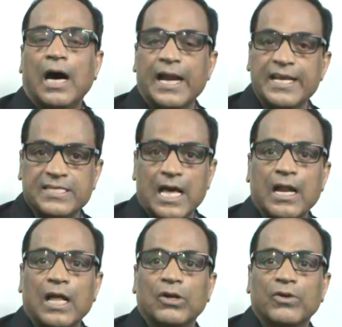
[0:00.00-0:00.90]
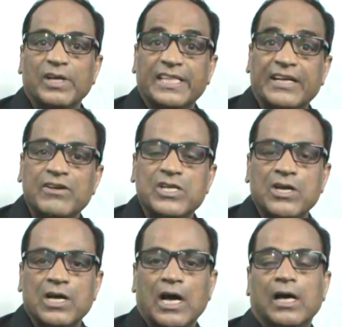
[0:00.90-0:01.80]
అన్ని స్థానాల్లో
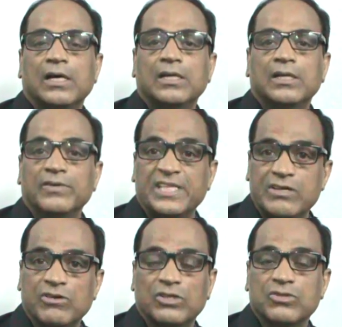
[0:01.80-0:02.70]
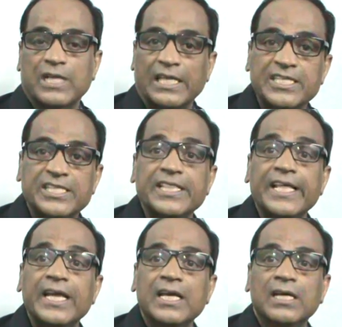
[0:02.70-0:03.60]
దిగ్విజయంగా విజయవంతం సాధించింది
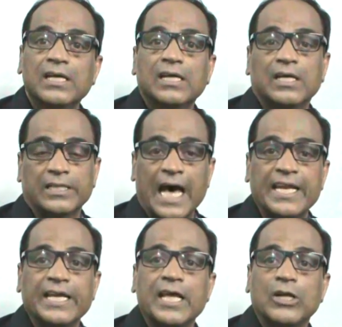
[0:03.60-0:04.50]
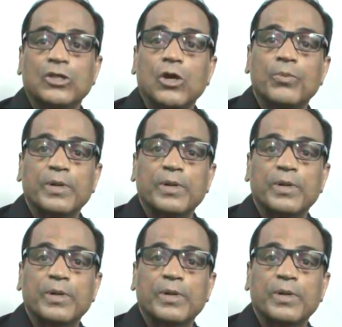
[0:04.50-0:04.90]
దానికి నేను తెలుగు